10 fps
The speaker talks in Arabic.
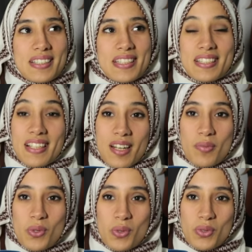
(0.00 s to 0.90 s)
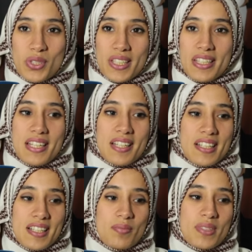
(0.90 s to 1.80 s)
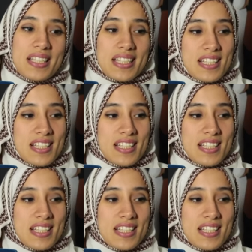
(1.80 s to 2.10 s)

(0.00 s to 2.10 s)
كنت كنقرا بيولوجي آه، مشيت